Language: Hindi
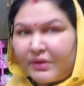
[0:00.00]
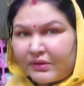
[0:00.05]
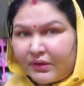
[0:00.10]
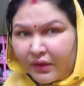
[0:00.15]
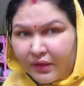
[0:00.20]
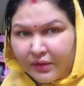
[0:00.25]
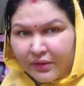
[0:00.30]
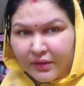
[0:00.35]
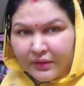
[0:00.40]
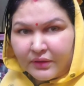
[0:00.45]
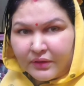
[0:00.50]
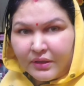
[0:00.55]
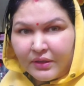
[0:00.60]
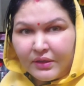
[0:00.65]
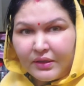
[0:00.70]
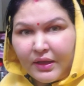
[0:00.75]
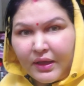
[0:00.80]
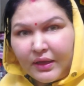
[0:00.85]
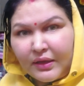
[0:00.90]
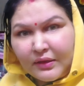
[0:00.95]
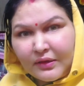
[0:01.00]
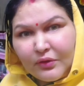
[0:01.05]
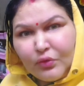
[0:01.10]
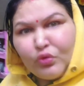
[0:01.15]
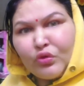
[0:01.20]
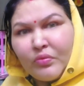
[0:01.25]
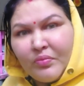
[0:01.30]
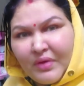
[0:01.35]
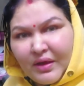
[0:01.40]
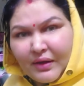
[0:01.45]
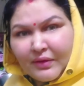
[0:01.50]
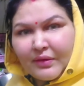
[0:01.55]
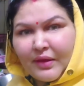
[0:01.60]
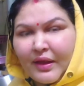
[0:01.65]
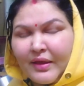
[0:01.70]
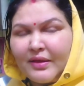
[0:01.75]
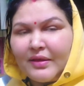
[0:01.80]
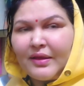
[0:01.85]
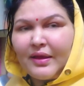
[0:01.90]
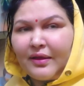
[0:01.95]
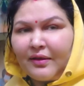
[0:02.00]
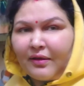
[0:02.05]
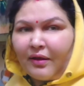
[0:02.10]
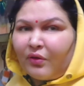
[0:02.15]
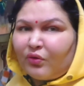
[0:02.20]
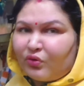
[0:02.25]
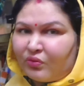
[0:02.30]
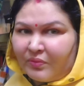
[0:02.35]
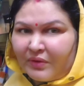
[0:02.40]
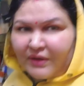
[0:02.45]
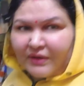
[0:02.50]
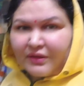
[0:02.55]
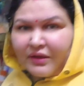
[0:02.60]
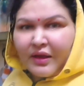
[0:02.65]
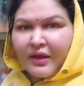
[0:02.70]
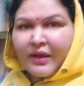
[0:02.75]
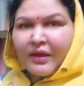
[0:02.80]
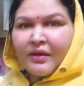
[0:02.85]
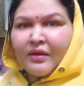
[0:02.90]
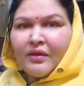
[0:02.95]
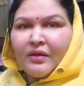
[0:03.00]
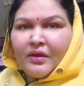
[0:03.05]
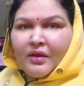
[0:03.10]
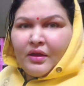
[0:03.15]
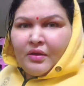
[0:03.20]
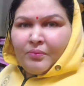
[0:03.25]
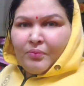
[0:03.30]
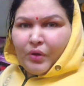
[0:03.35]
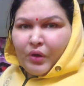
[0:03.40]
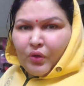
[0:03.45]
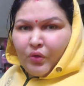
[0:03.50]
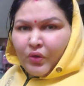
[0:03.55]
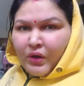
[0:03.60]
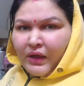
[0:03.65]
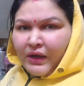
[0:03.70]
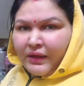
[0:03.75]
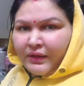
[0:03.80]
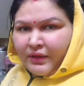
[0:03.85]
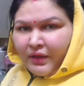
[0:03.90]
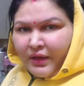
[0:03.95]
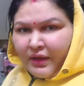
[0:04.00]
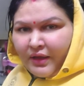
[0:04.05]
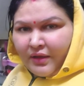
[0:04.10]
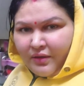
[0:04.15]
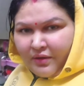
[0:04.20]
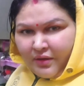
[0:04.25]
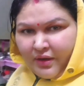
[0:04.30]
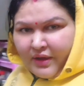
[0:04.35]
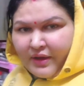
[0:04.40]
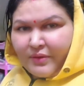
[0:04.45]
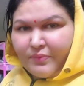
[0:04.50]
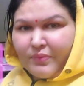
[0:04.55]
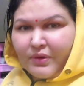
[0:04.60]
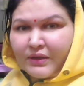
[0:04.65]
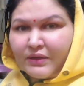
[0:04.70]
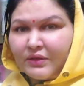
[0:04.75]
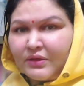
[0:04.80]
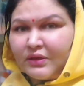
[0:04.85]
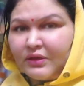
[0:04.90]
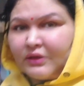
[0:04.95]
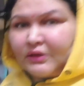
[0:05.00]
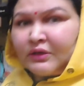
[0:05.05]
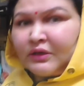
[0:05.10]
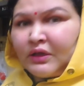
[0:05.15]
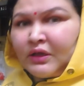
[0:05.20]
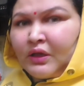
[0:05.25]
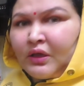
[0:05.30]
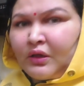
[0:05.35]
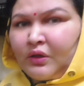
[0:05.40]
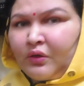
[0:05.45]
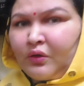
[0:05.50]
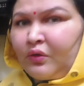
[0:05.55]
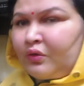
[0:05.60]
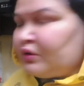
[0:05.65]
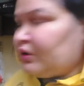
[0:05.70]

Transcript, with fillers: शक्कर थी एक की उसमें रताई एक का उसमें रताया भगोना रताया कढ़ाई मांझी और